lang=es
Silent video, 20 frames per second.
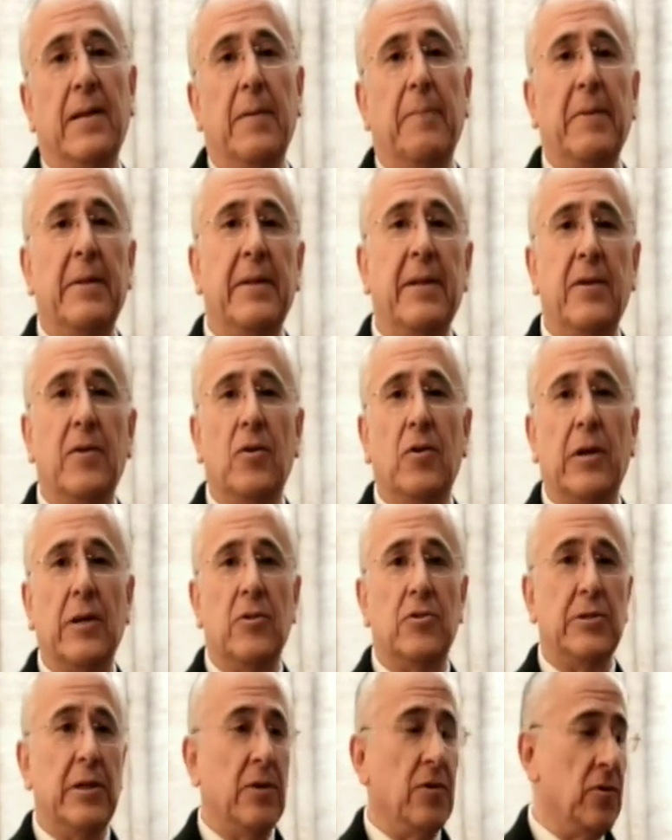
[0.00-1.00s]
le platico que
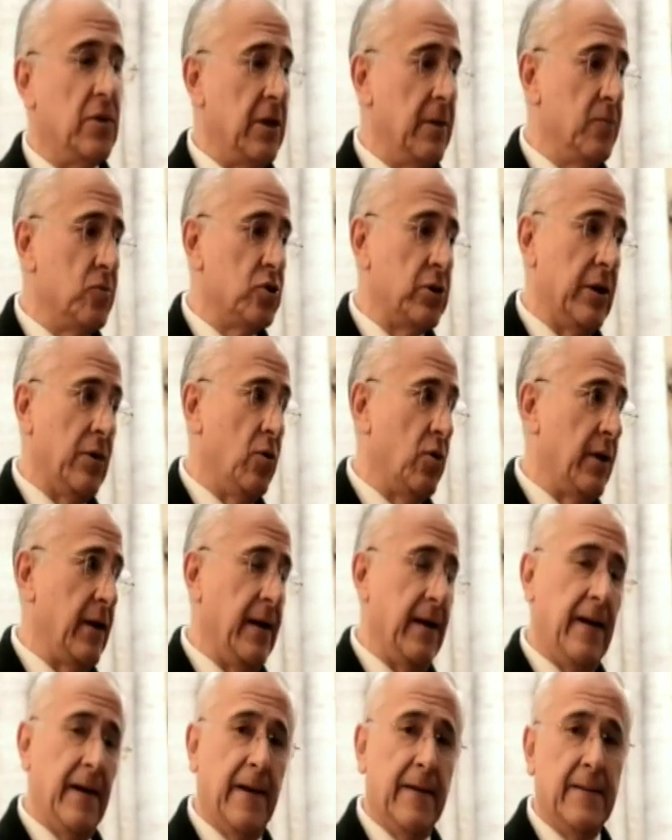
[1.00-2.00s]
nos encontramos
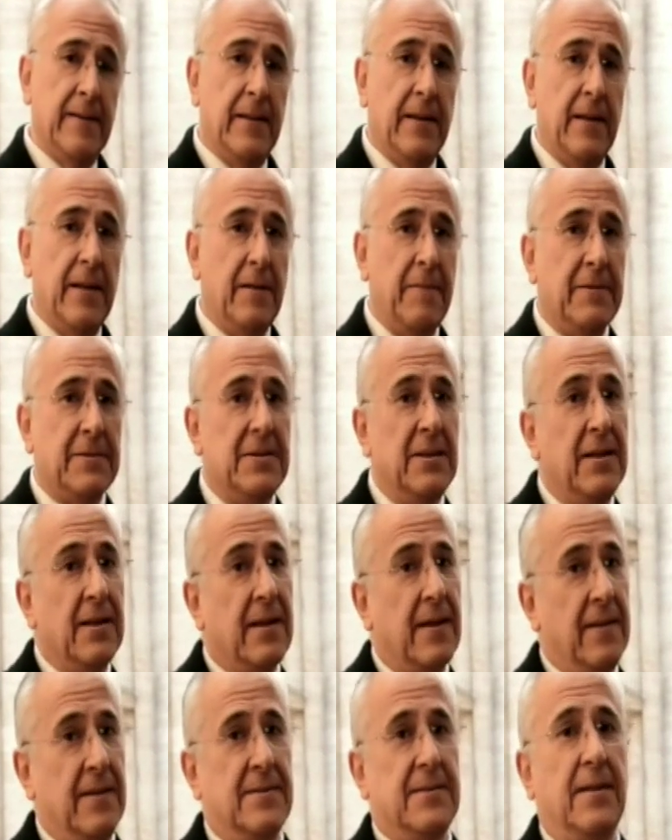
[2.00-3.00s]
ahora ante la
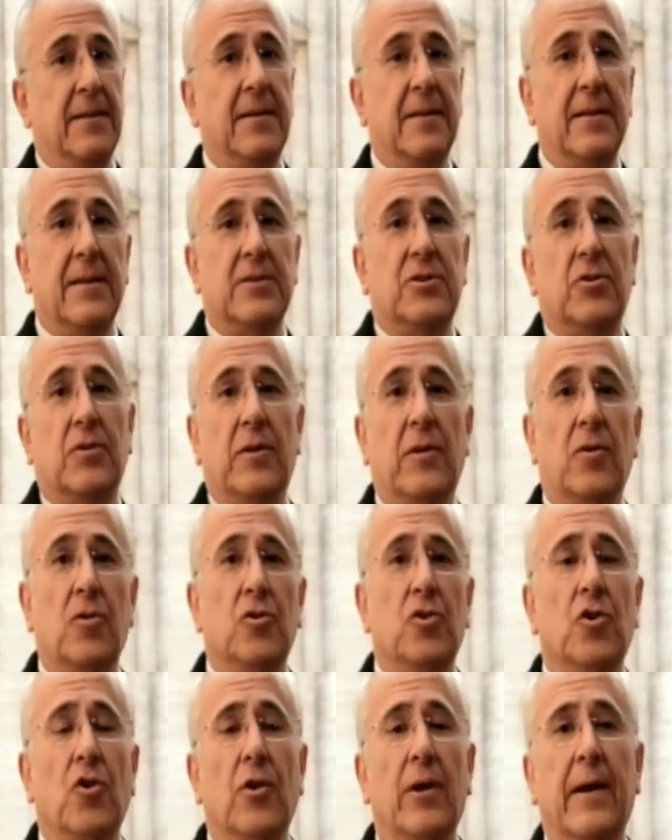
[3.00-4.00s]
Basílica de San Ignacio de
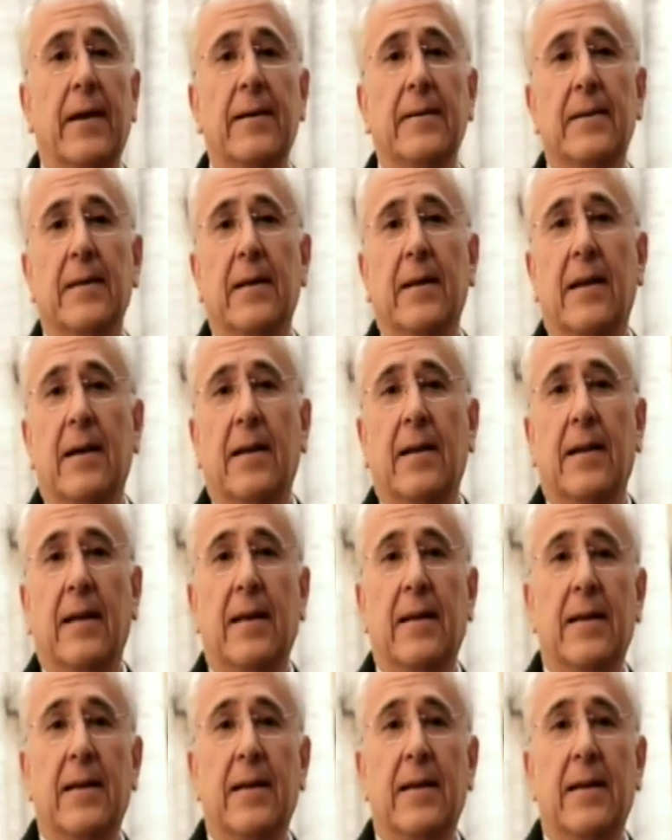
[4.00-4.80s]
Loyola, la